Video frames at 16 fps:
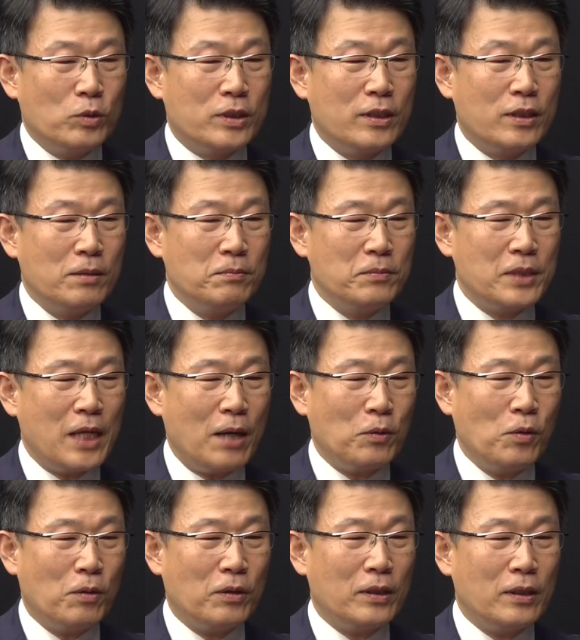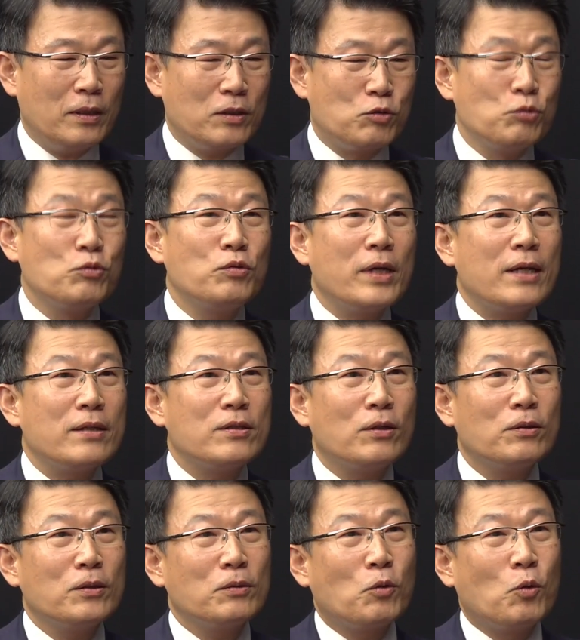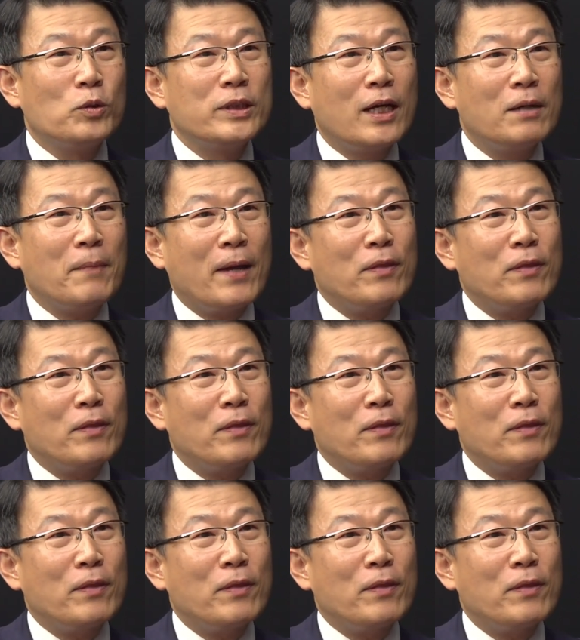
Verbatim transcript: 뭐 지금 상용 중국에서는 예. 공장을